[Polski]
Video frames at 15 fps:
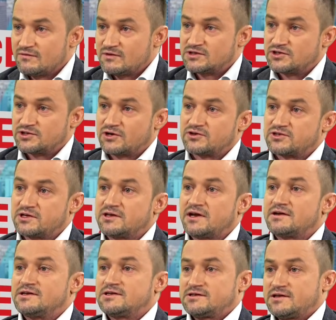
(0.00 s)
Więc Grzegorz
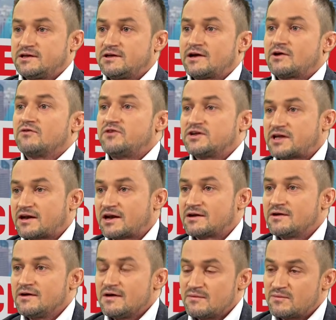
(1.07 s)
Schetyna jako
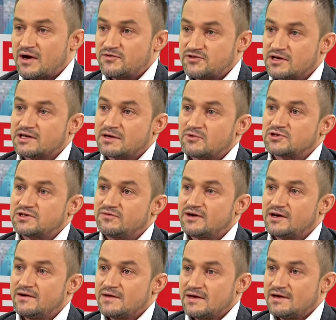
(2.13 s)
weteran ma wszelkie
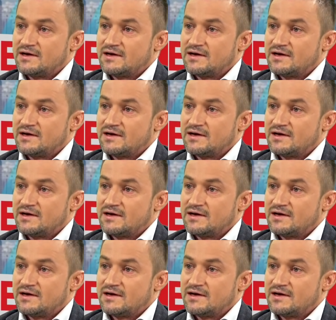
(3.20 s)
możliwe